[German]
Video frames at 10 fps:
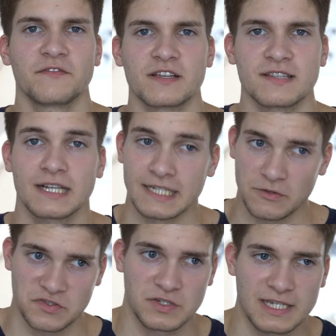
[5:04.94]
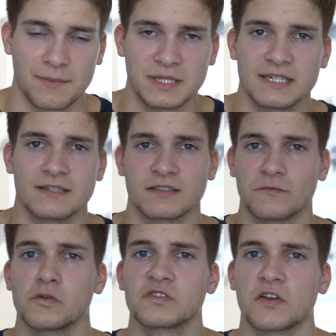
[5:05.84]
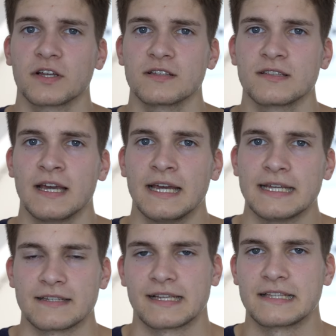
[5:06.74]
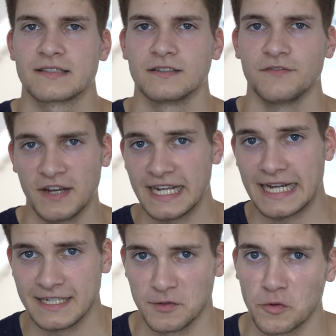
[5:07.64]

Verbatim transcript: mit Wasser, genauso die Kabine des Flugzeuges. Das Ganze war ja eine